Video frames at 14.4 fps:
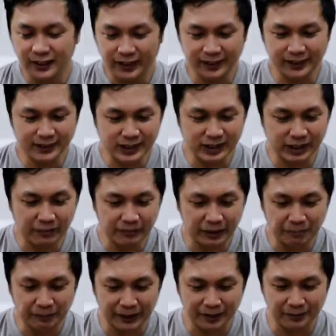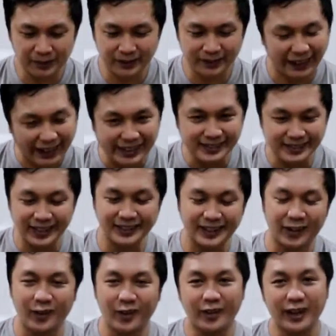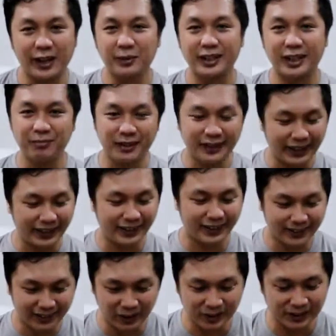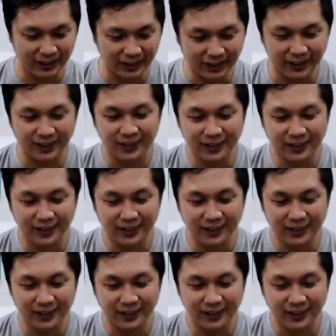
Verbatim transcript: and at the same time, parang bang na-excite ako every time na nakikita ko sila.